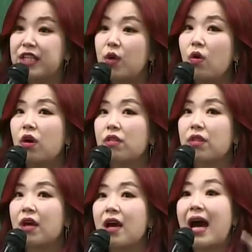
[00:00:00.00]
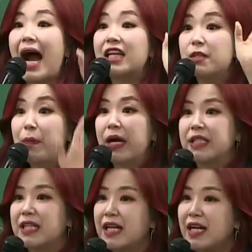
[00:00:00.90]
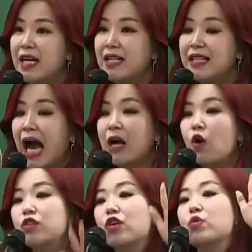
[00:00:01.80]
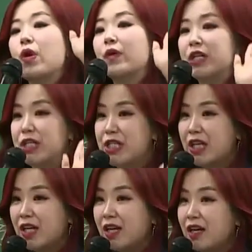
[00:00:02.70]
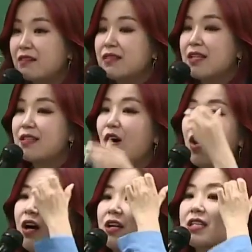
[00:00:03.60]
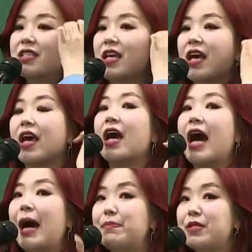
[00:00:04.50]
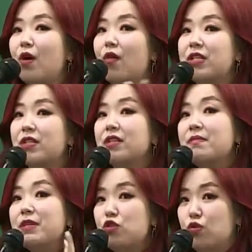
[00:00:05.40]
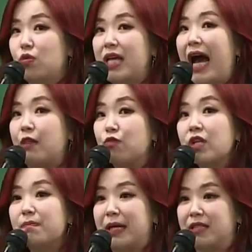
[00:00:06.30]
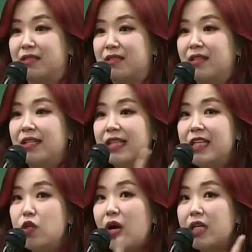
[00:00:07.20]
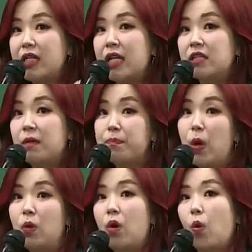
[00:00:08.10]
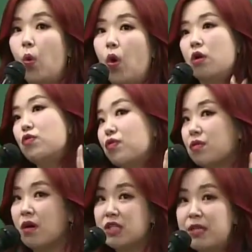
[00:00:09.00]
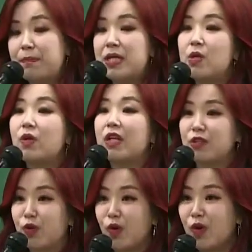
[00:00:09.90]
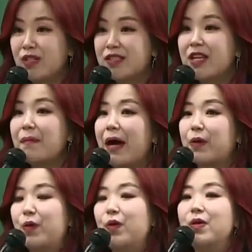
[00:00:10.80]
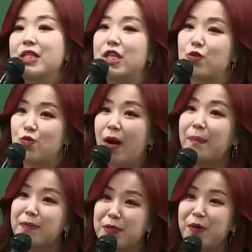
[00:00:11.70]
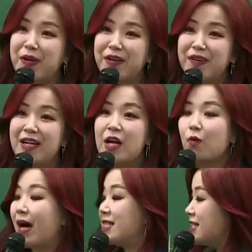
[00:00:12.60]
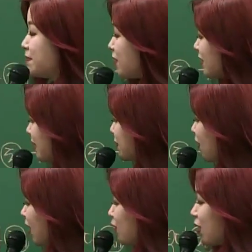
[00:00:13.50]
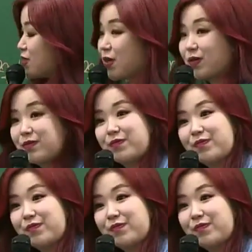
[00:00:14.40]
이런 건 학습해야 되잖아. 다 건건이 외워야 되지. 예, 그래서 이제 합성어에서 의미 추론이 안 되는 파트. 1 더하기 1 했는데 뿅 5, 6, 10 이렇게 되는 거. 그게 바로 이제 융합 합성어예요. 관습적인 합성어라고도 하죠.